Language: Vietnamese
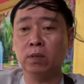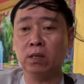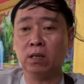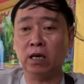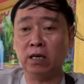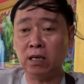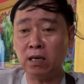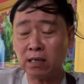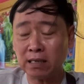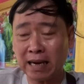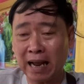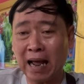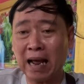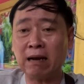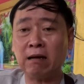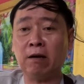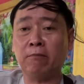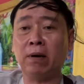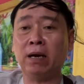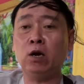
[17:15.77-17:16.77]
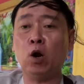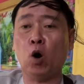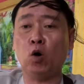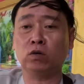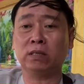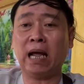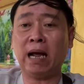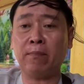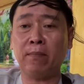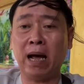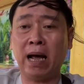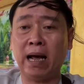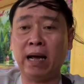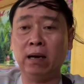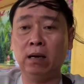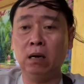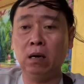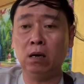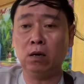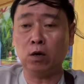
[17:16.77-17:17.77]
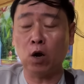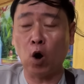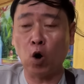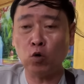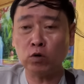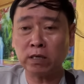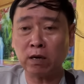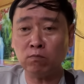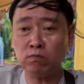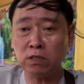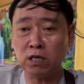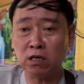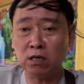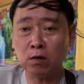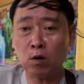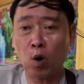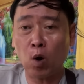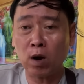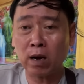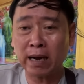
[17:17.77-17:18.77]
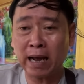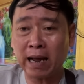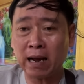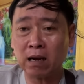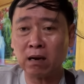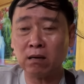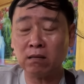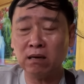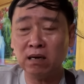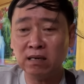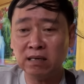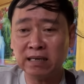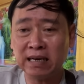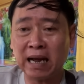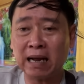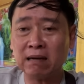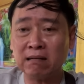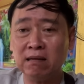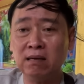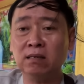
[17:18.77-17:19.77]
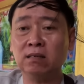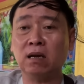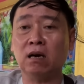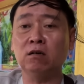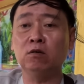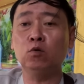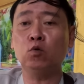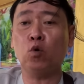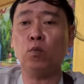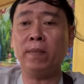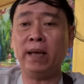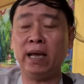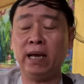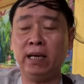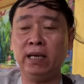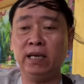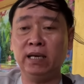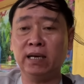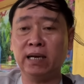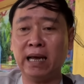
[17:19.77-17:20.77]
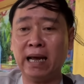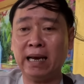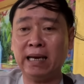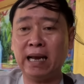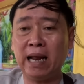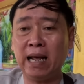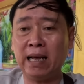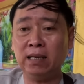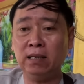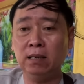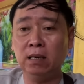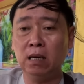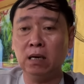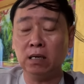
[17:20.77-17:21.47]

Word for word: thì thích ca là phải độ ta bà độ trong những con căn linh căn linh tử của mẹ hiền ngày nay